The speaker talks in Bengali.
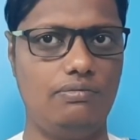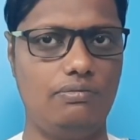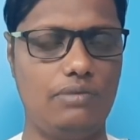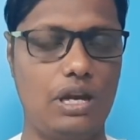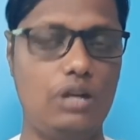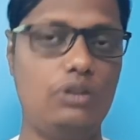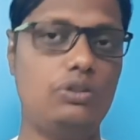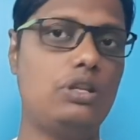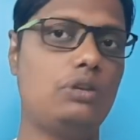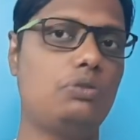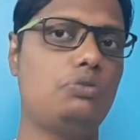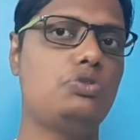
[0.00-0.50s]

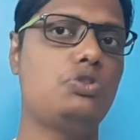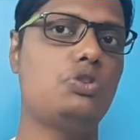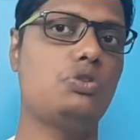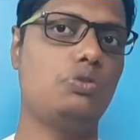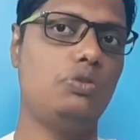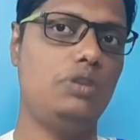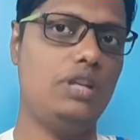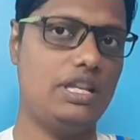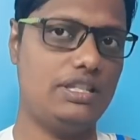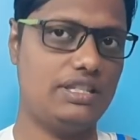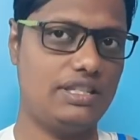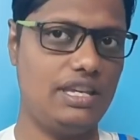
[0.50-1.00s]
ভালো থাকুন
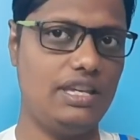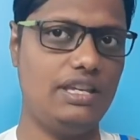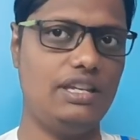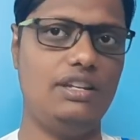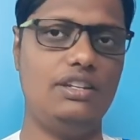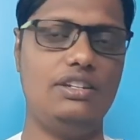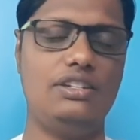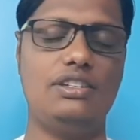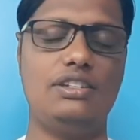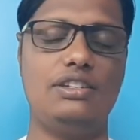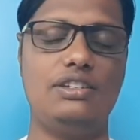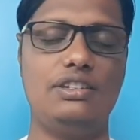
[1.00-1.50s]
সকলে আজকে
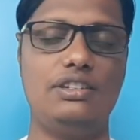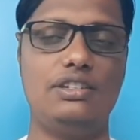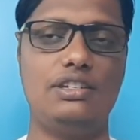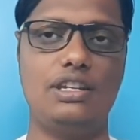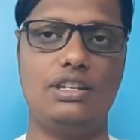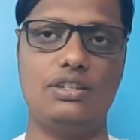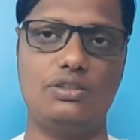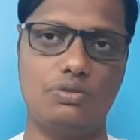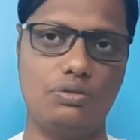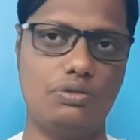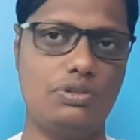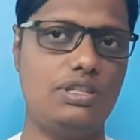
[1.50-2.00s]
এখানে
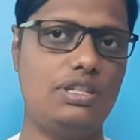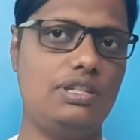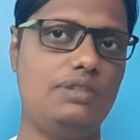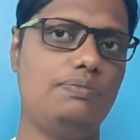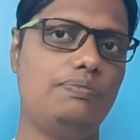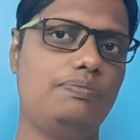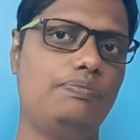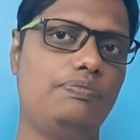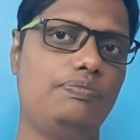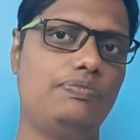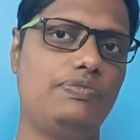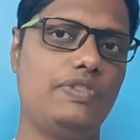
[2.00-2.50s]
শেষ করছি
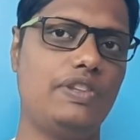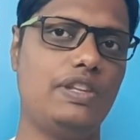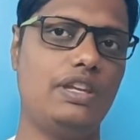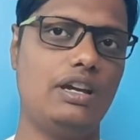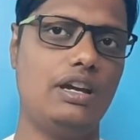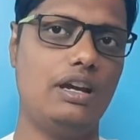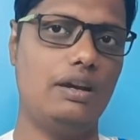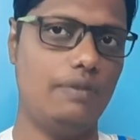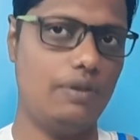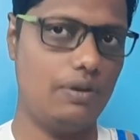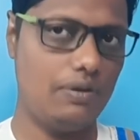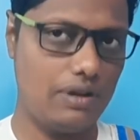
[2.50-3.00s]

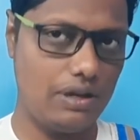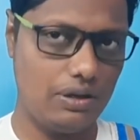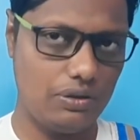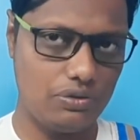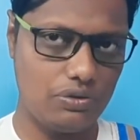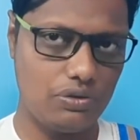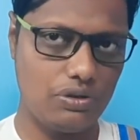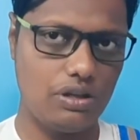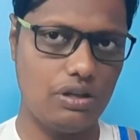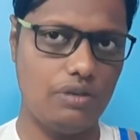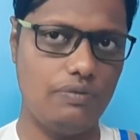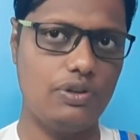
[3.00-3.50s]
আবারও
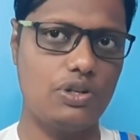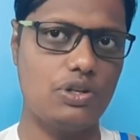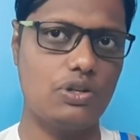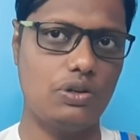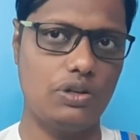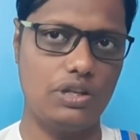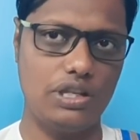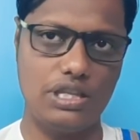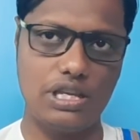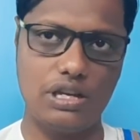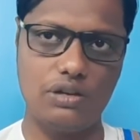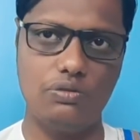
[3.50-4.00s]
আলোচনা হবে
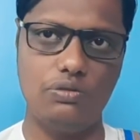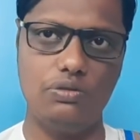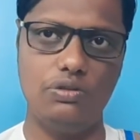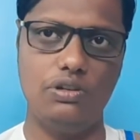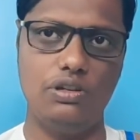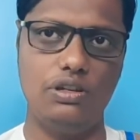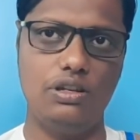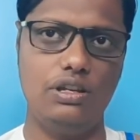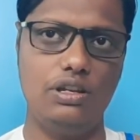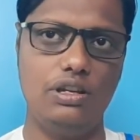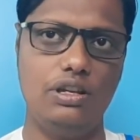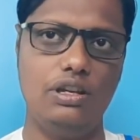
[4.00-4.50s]
সঙ্গে থাকুন
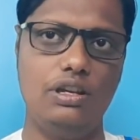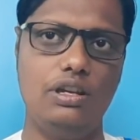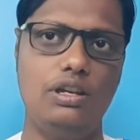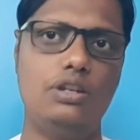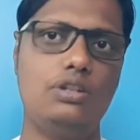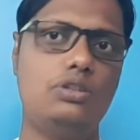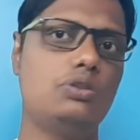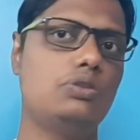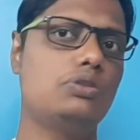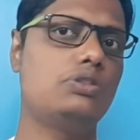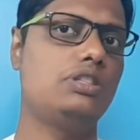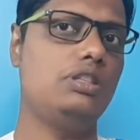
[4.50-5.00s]

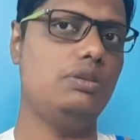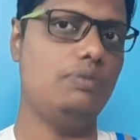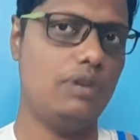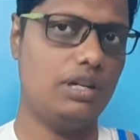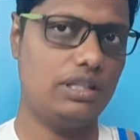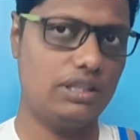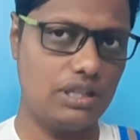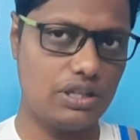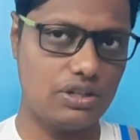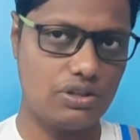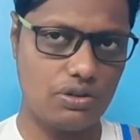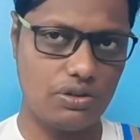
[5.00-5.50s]
স্বস্তি
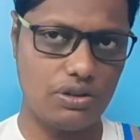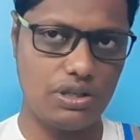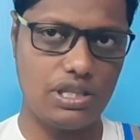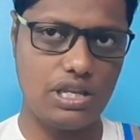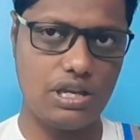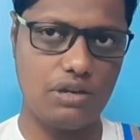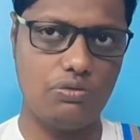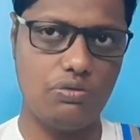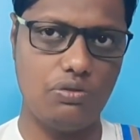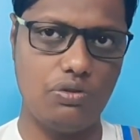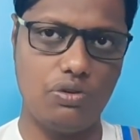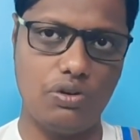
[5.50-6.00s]
বার্তার সঙ্গে
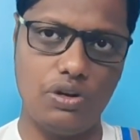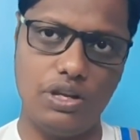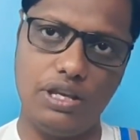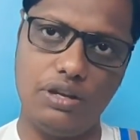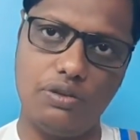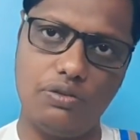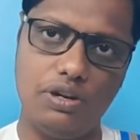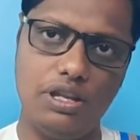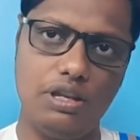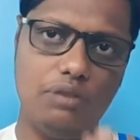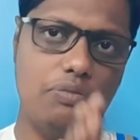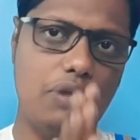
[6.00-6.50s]
থাকুন অনেক
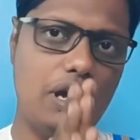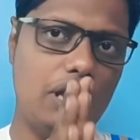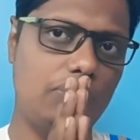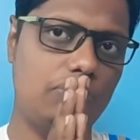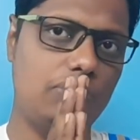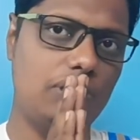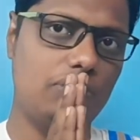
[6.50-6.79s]
অনেক ভালো